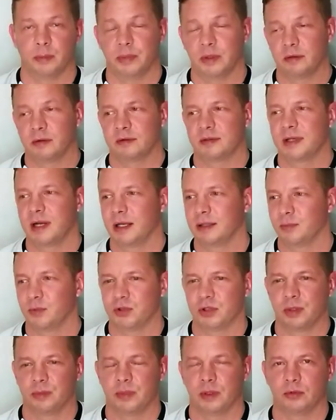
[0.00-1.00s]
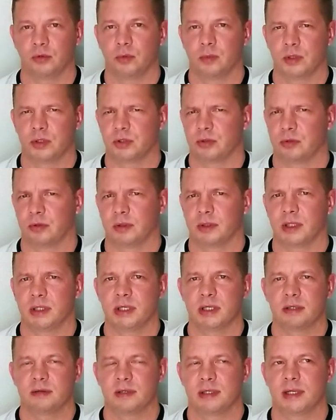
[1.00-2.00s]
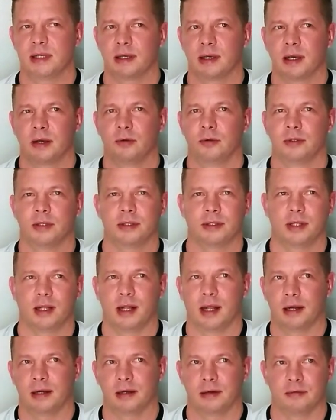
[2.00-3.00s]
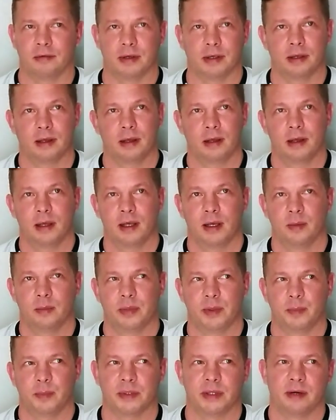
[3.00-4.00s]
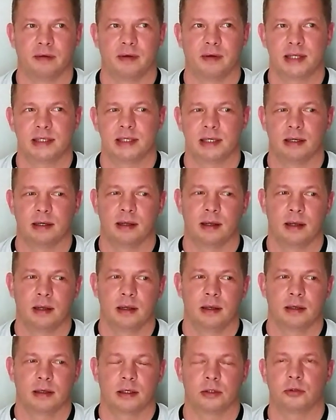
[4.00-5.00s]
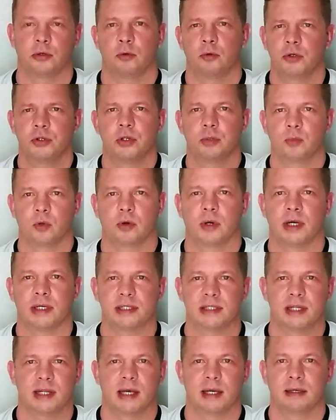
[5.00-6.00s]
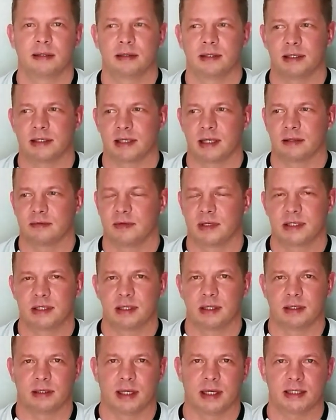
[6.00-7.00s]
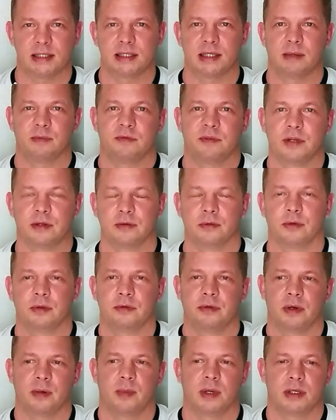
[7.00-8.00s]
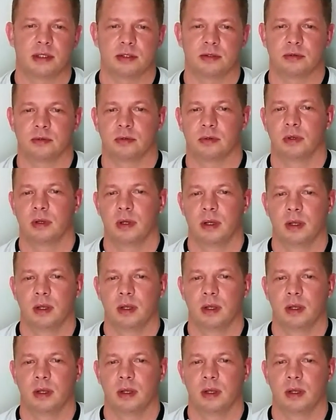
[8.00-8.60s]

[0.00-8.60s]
На первый взгляд можно подумать, что это действительно какой-то талантливый преподаватель, который очень много знает и, соответственно, даст нам верную информацию.